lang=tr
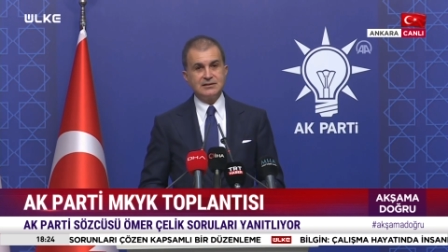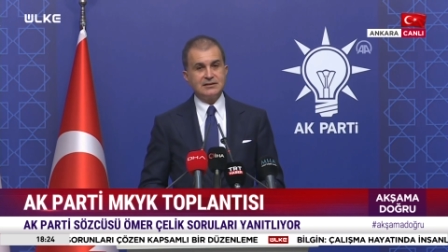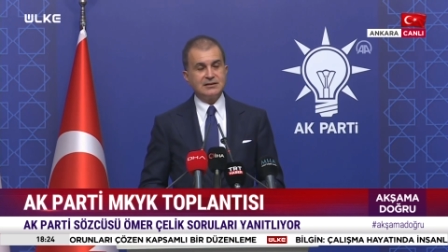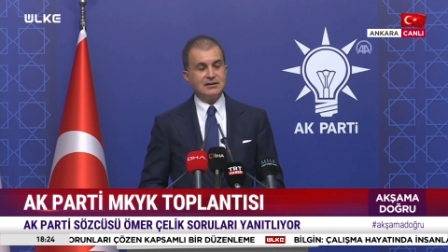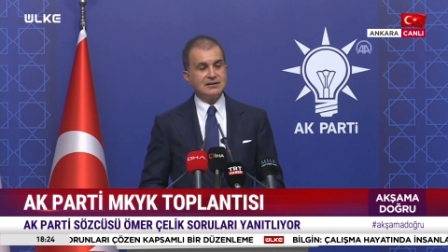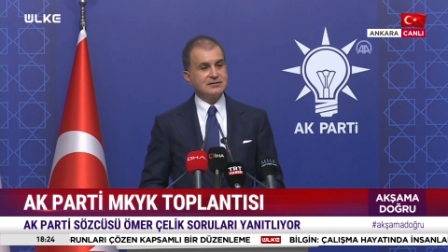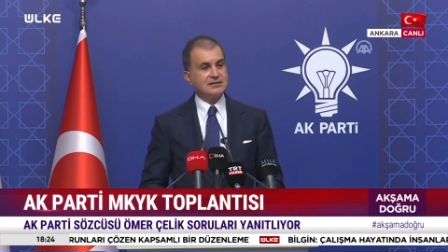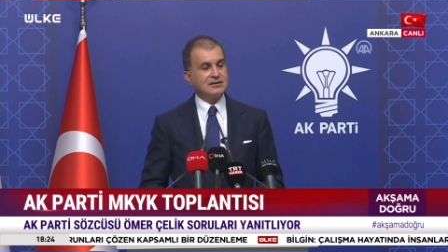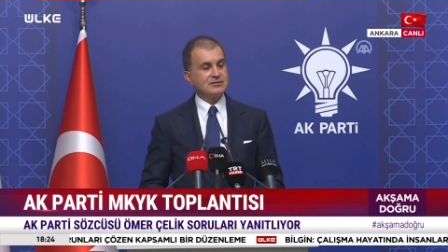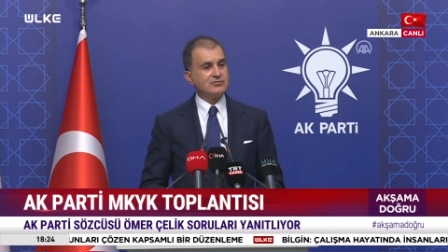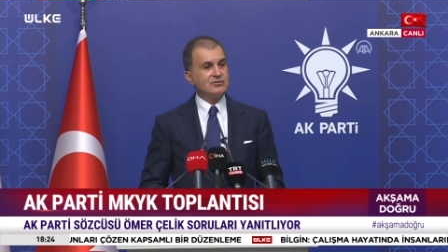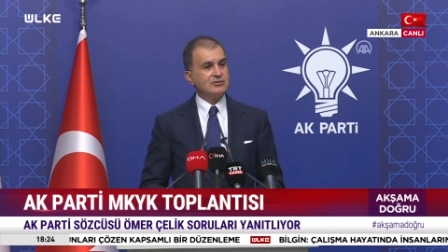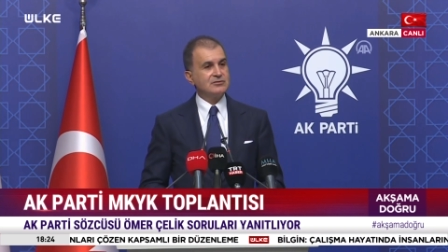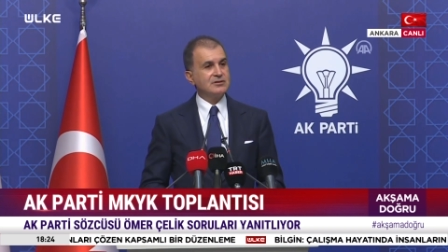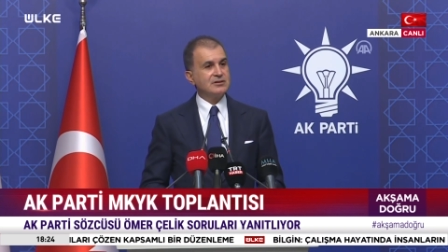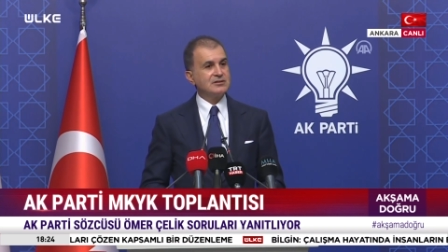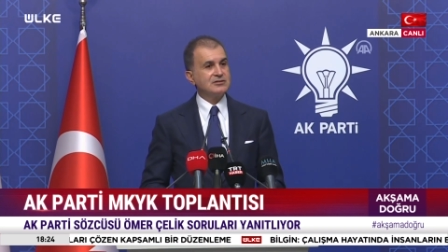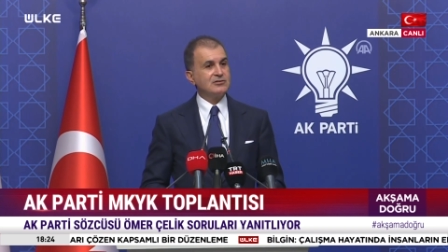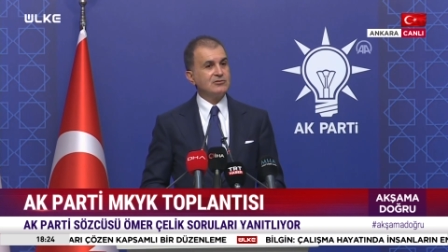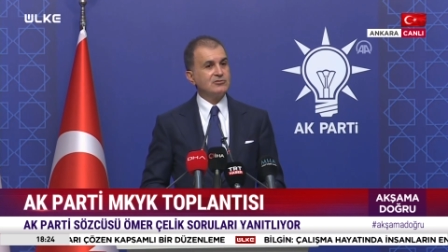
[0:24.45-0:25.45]
aslında son
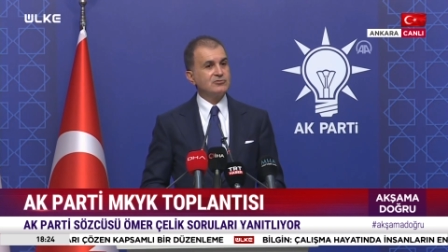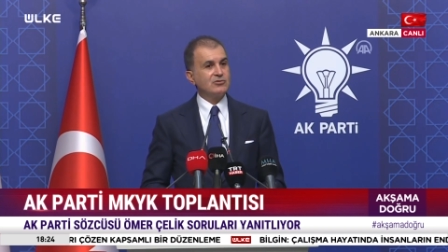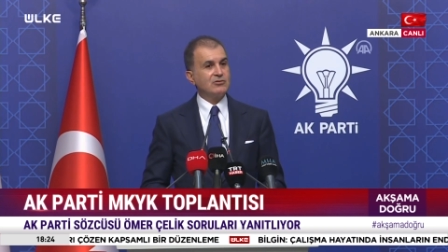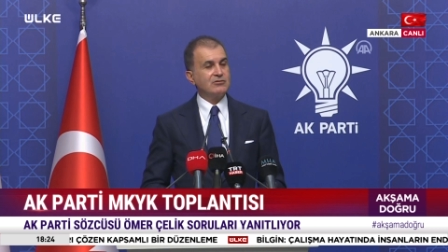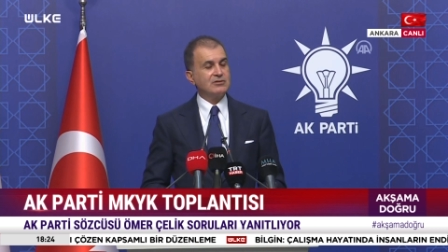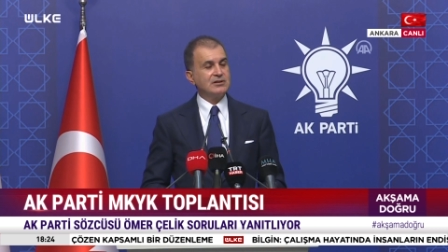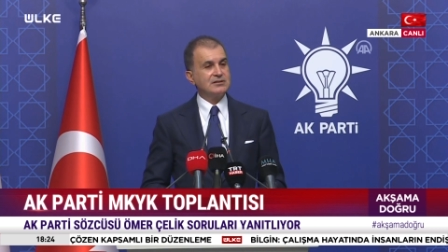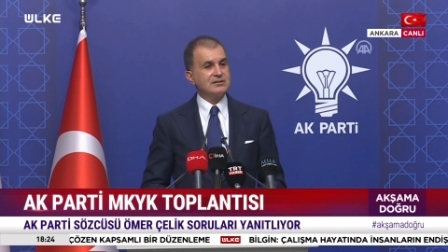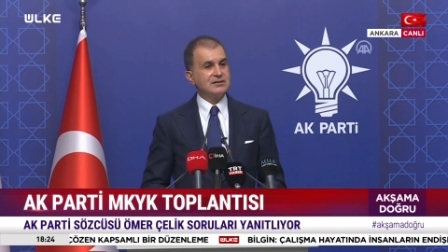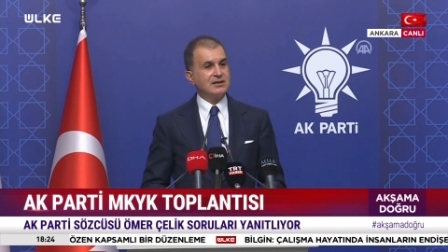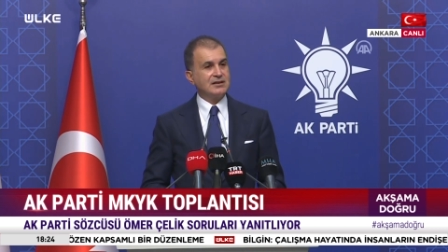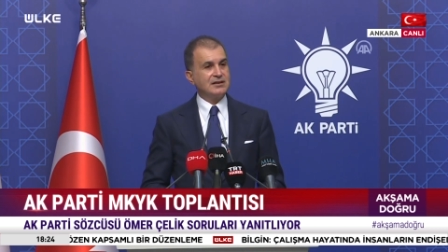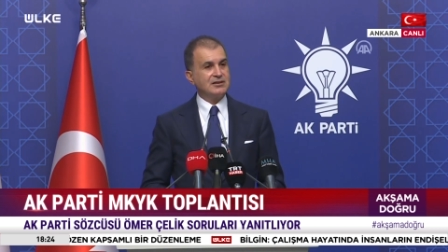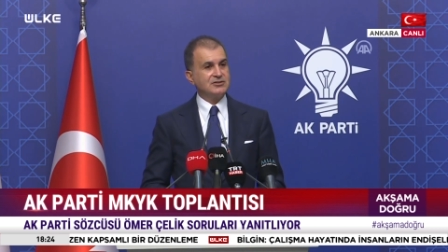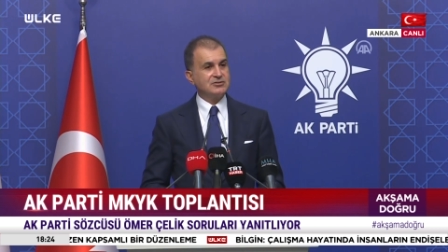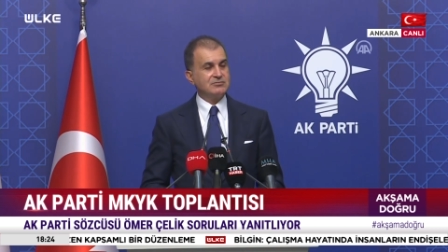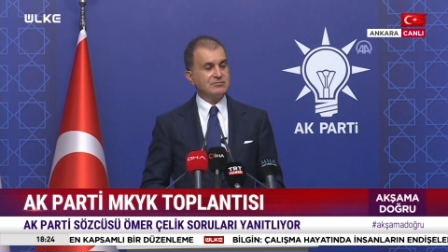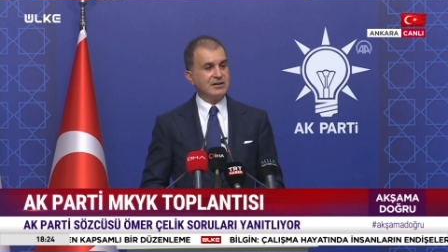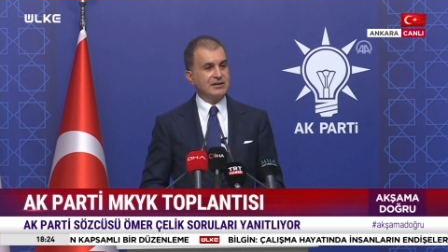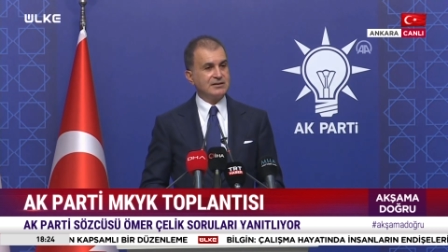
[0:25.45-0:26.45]
derece otokrat
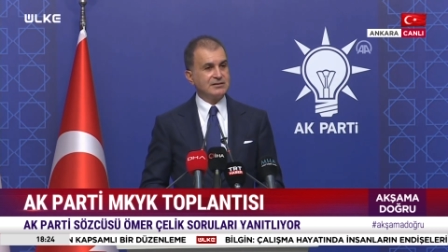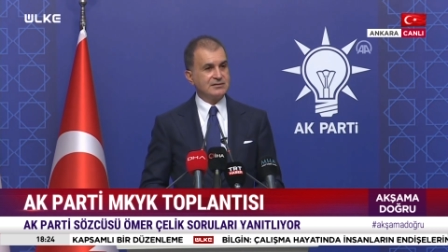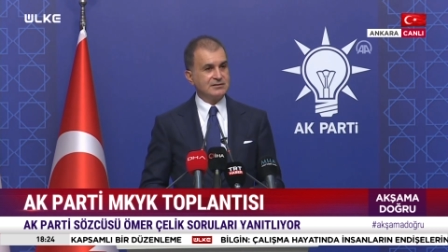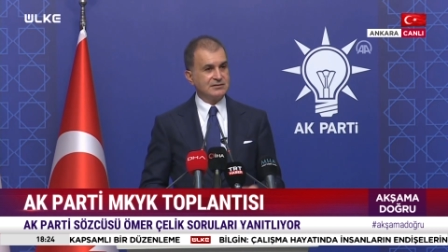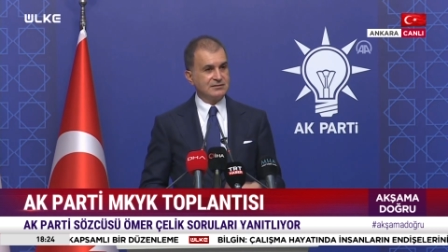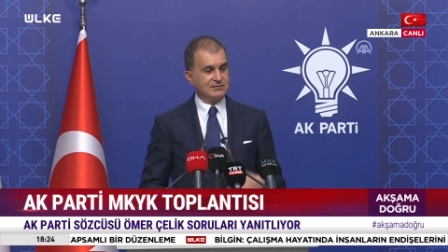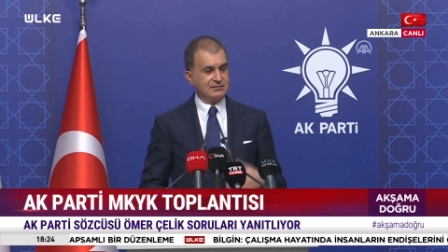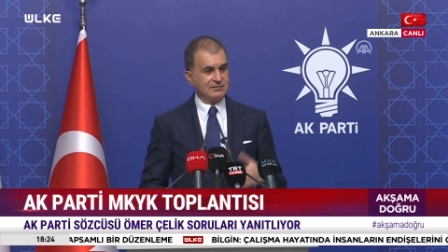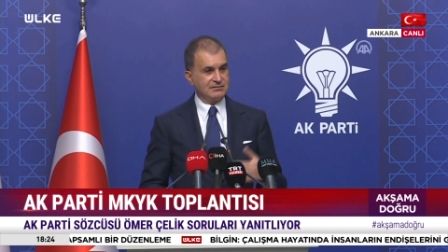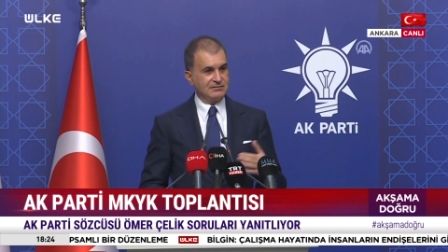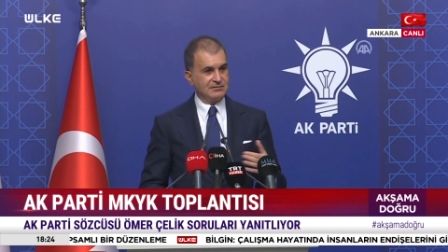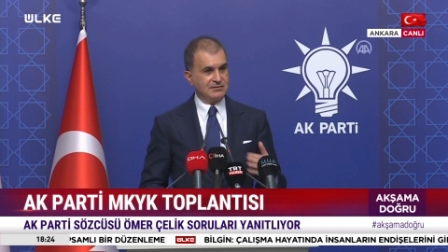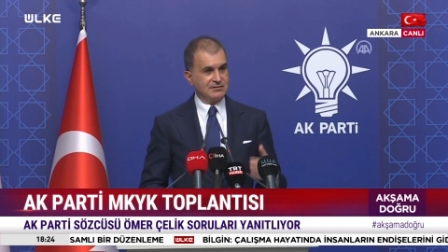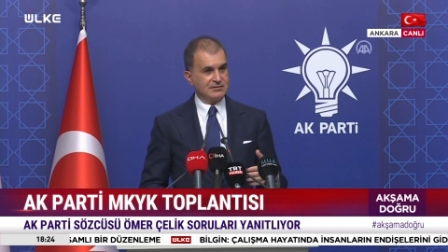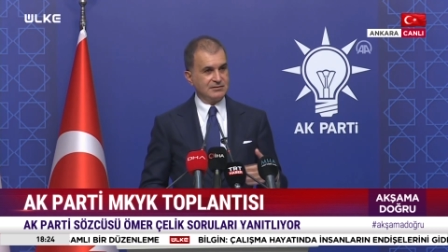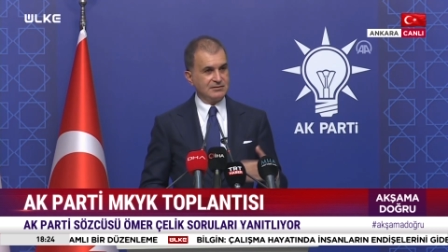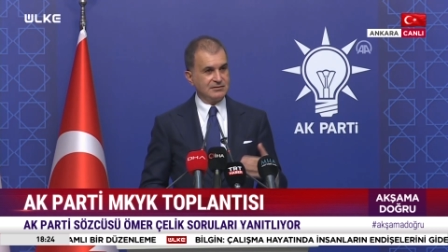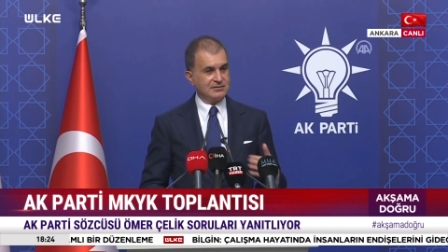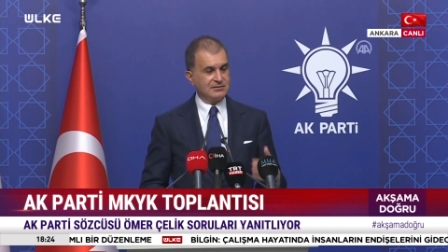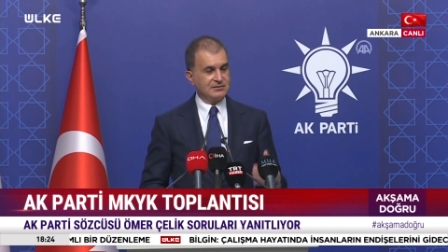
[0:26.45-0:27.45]
yaklaşımlar
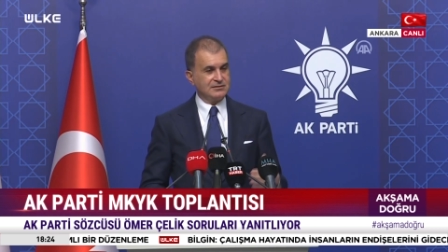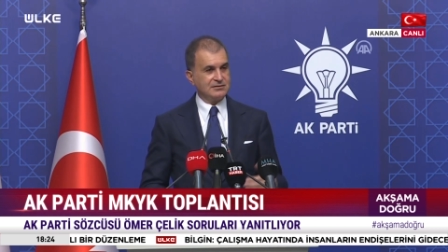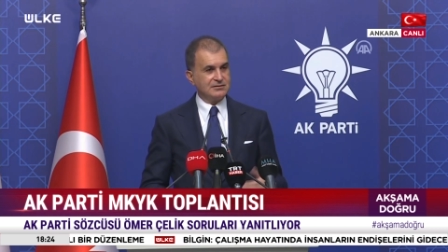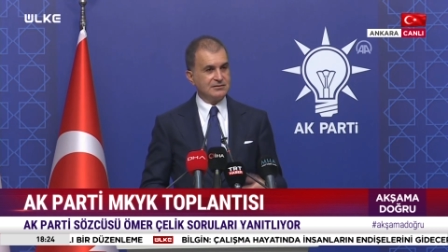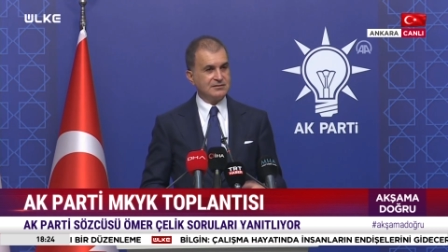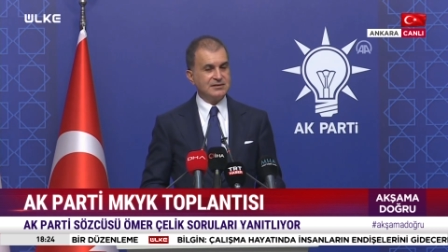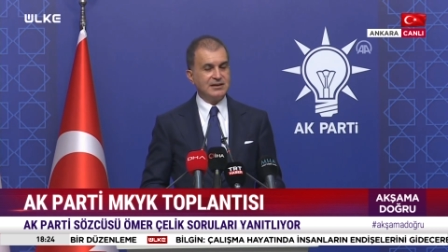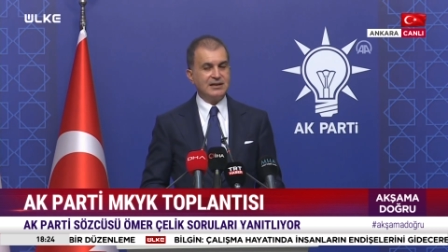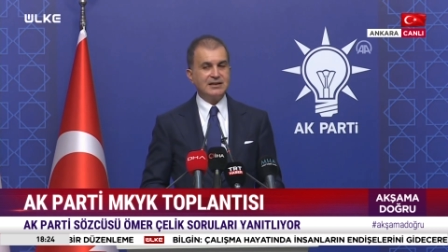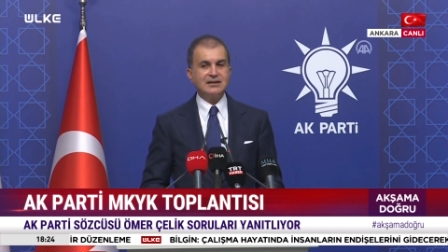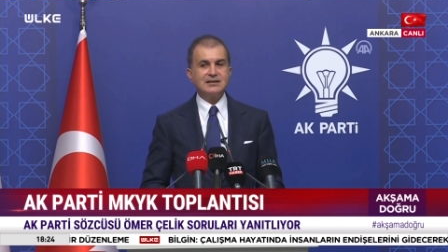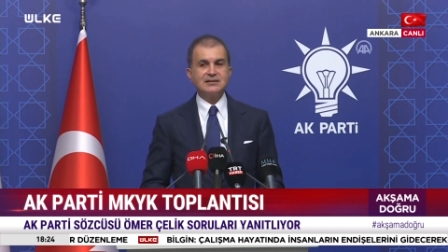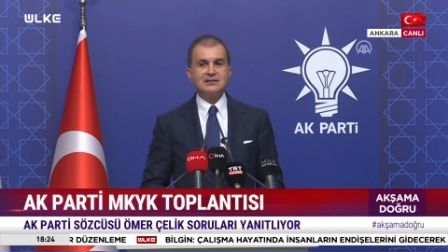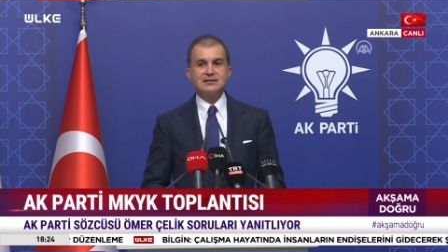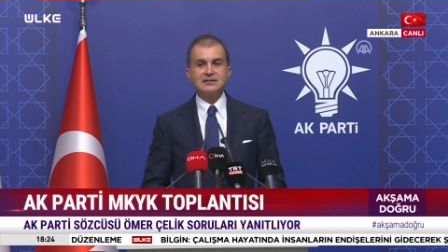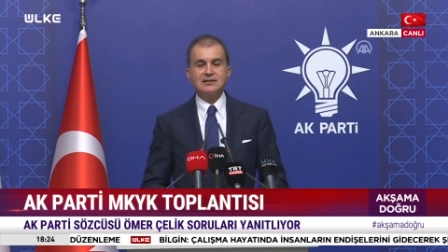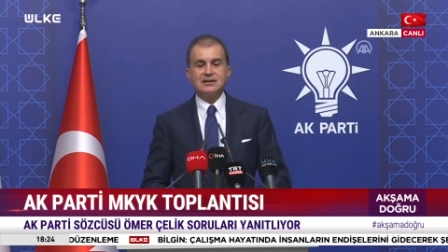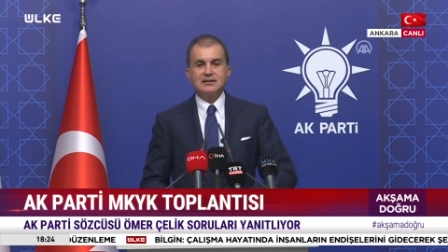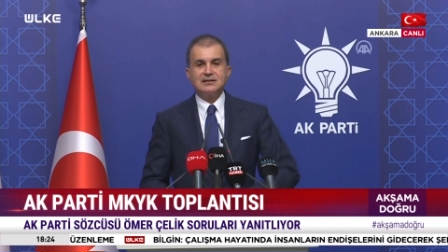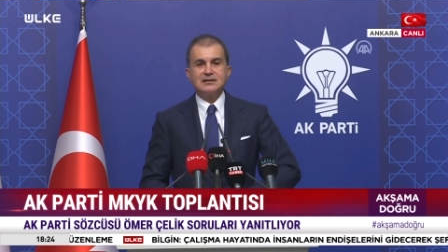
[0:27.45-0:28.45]
e,
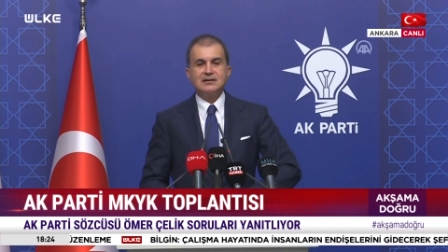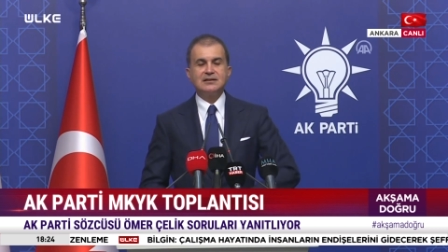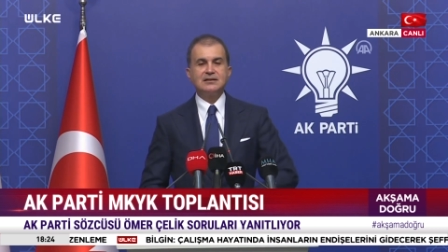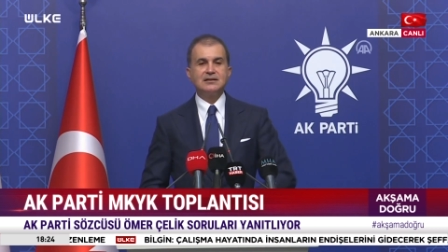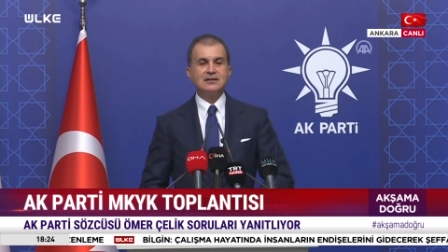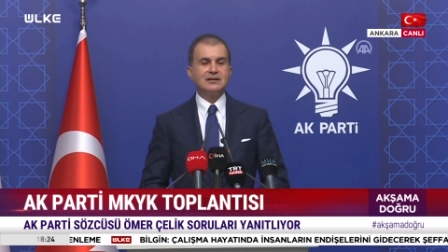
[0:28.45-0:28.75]
sergilediklerini